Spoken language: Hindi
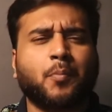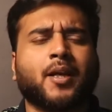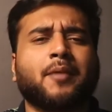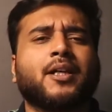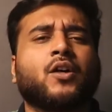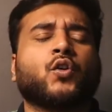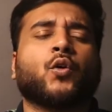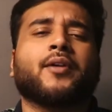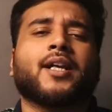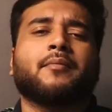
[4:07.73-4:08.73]
मे बी
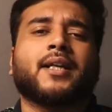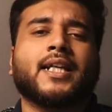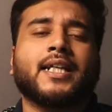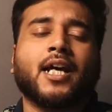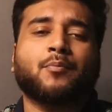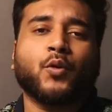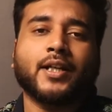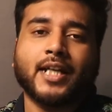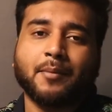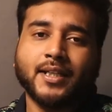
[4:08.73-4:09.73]
नवंबर के महीने ही आपको
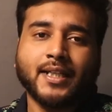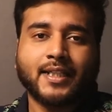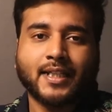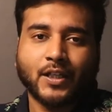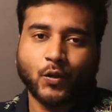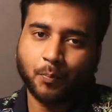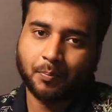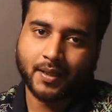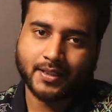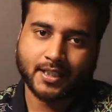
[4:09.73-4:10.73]
इंडिया में ये देखने को मिल